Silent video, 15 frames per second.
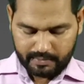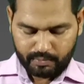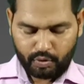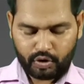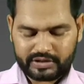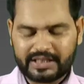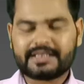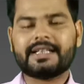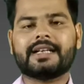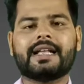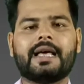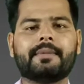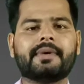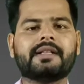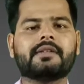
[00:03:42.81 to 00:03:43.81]
बहुत अच्छा
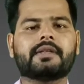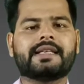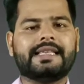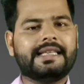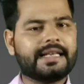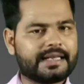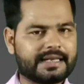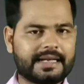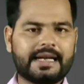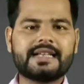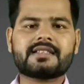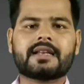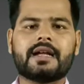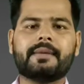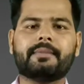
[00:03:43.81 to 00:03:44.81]
टाइम है ये
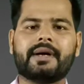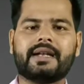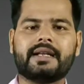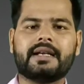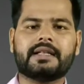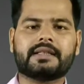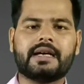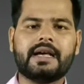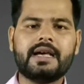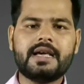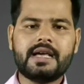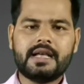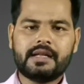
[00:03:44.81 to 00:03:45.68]
क्रैश टाइम माना जाता है